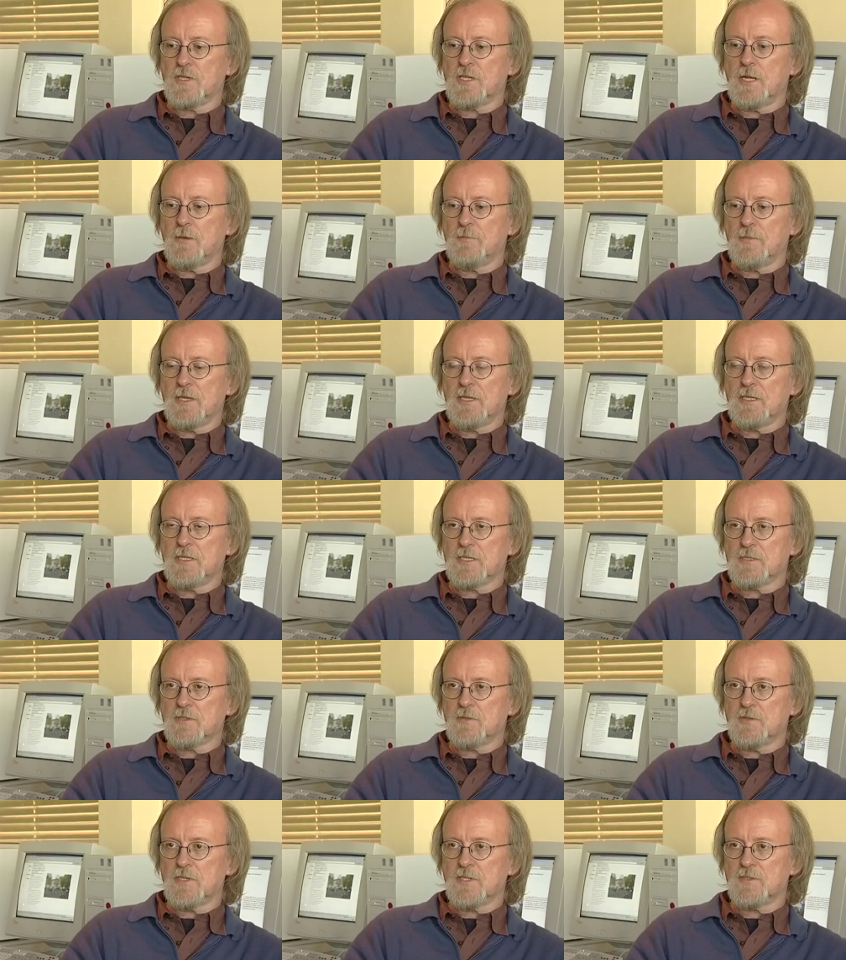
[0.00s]
allmählich
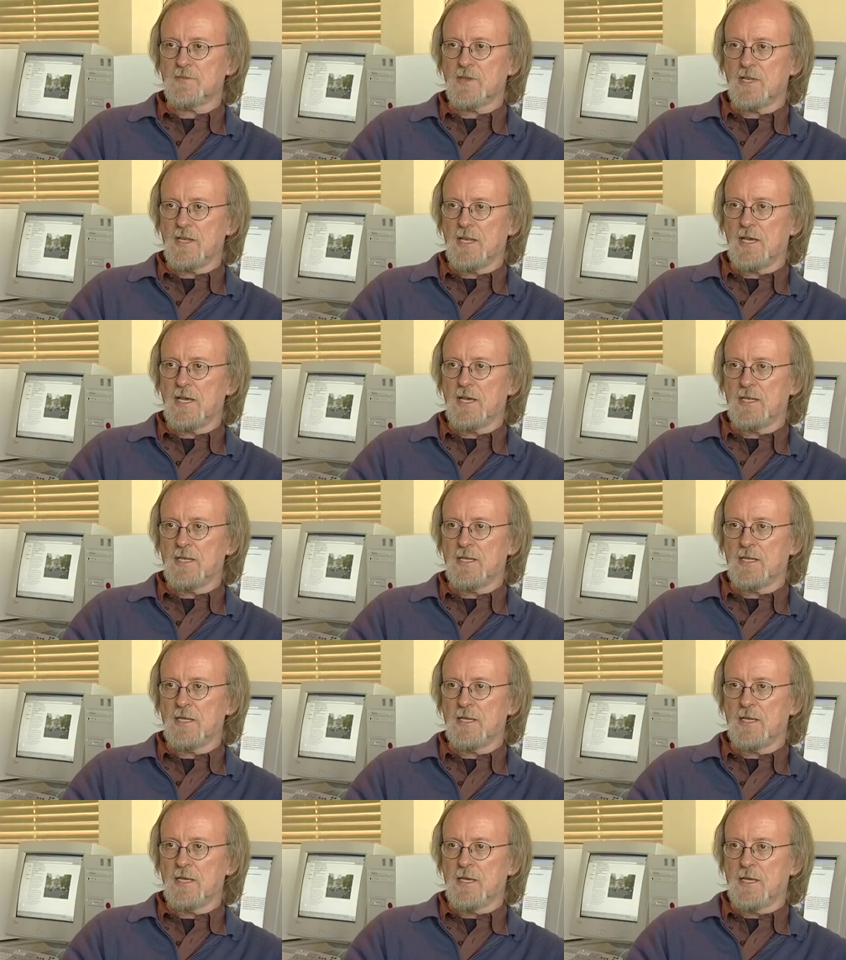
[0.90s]
dazu, dass wir
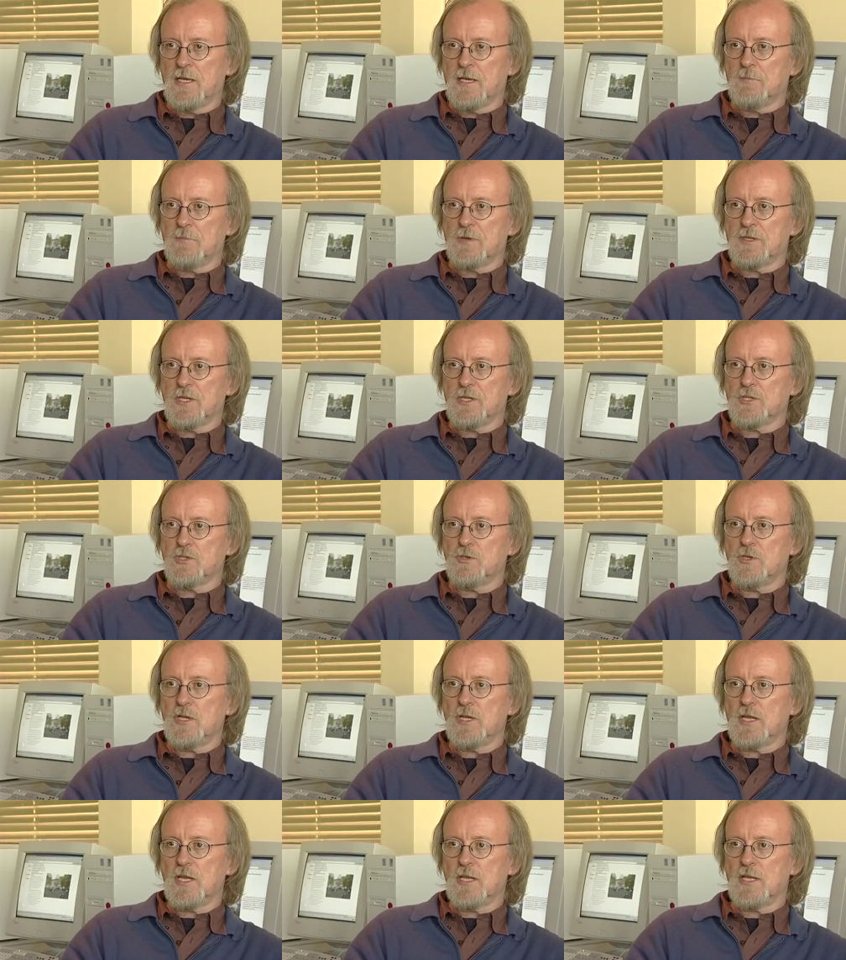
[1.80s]
lernen, mit den
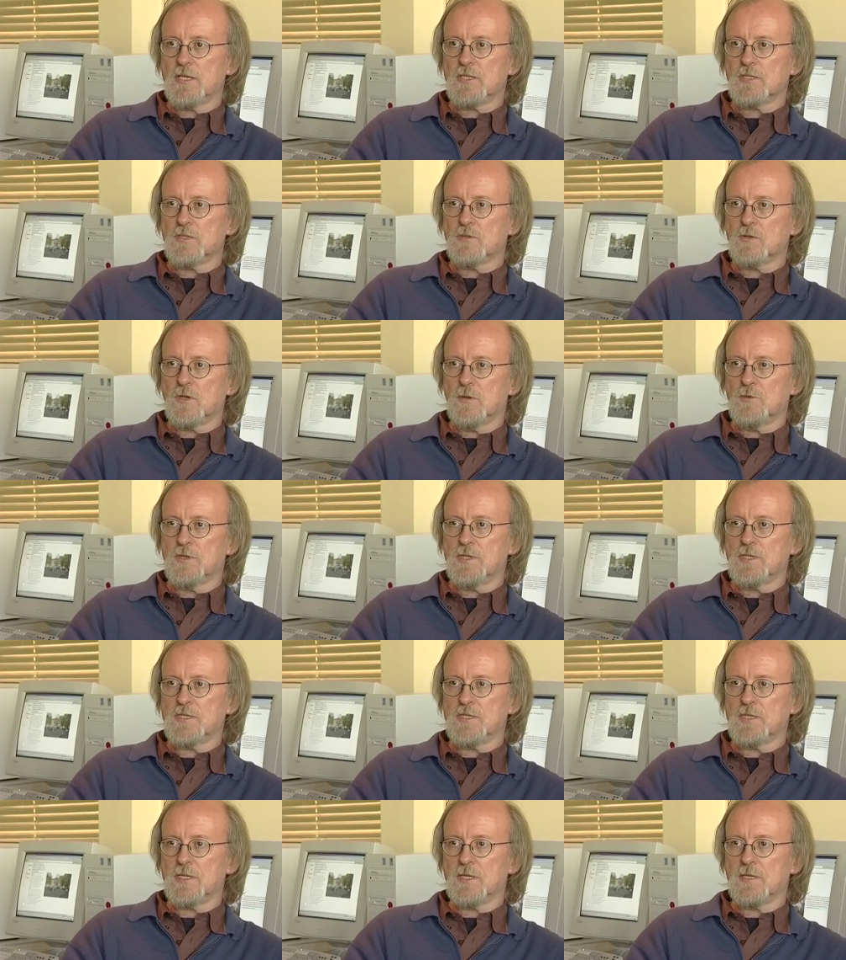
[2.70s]
Schülern anders zu
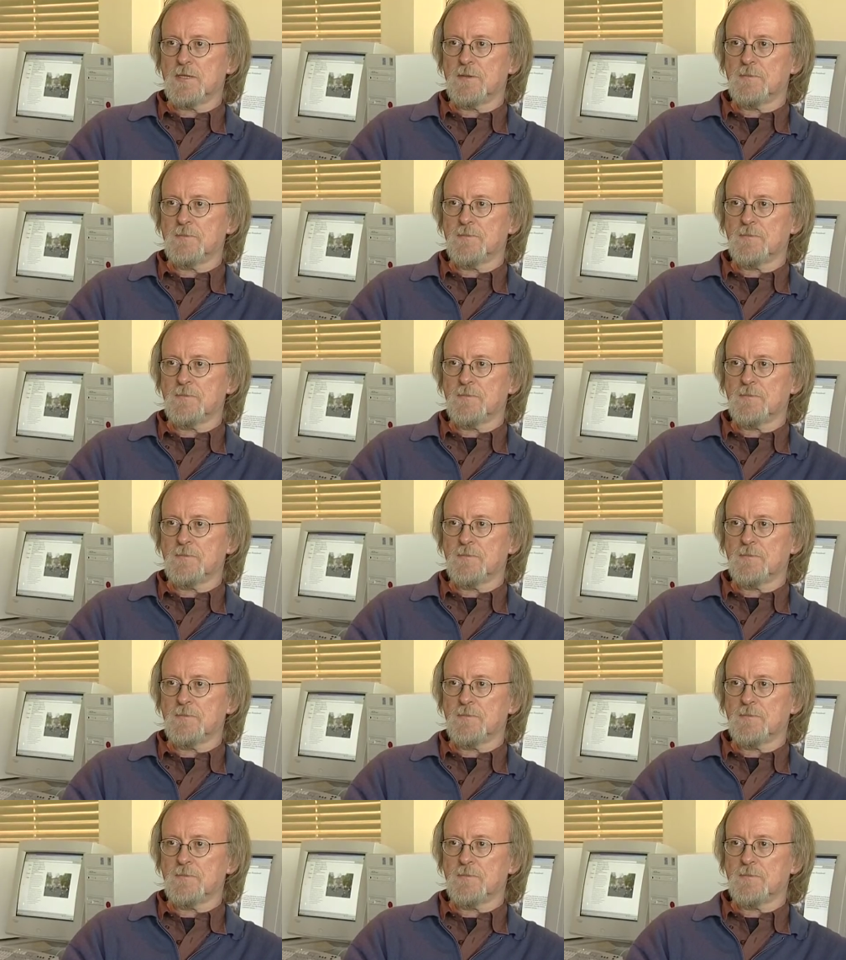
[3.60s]
kommunizieren.